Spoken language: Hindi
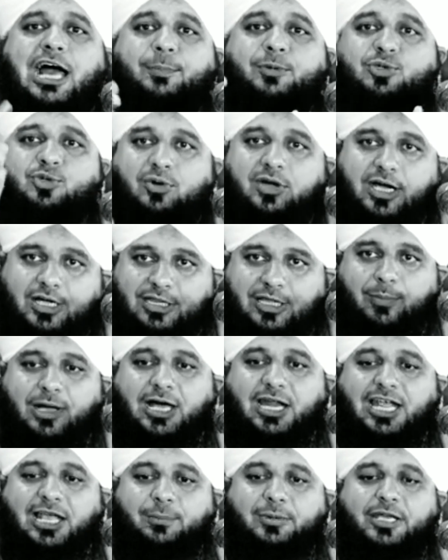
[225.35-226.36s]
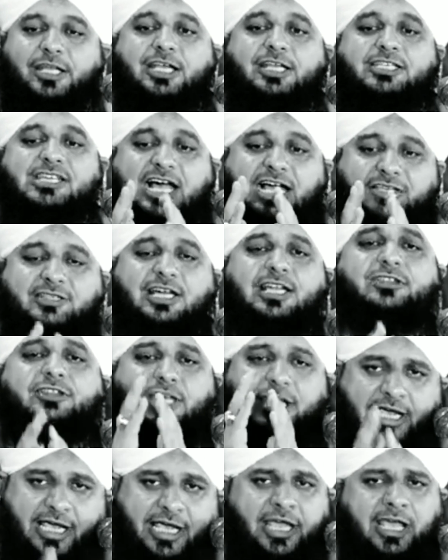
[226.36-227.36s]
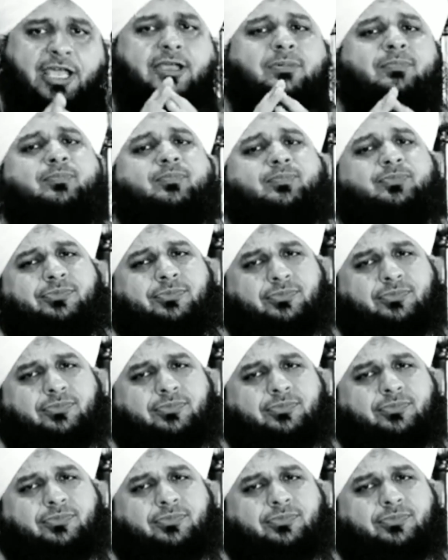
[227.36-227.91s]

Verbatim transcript: आप इस वक्त हमारे इजाजत दें